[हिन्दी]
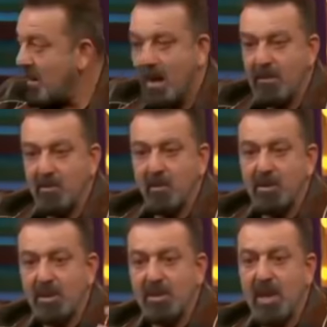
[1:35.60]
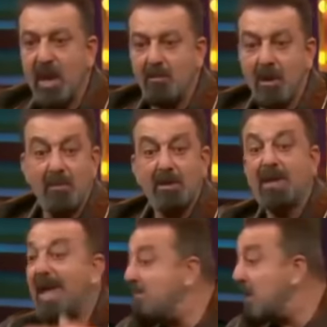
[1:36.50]
अभी जो चीजें आपके पास
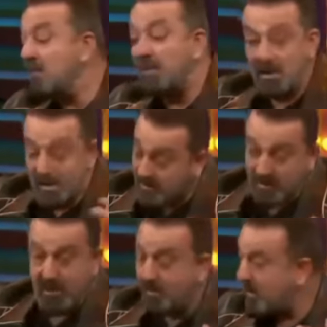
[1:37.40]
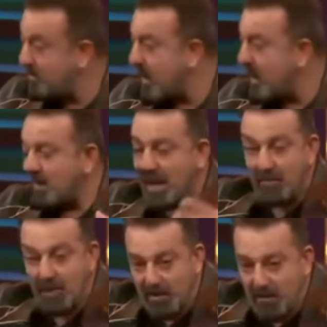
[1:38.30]
टाइम नहीं मिली जैसे मेरे पास बाहर टाइम
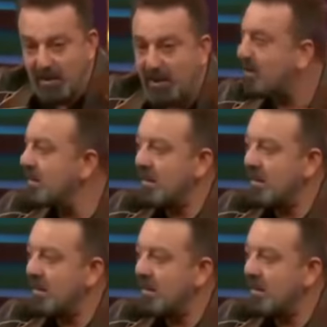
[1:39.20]
नहीं मिलता था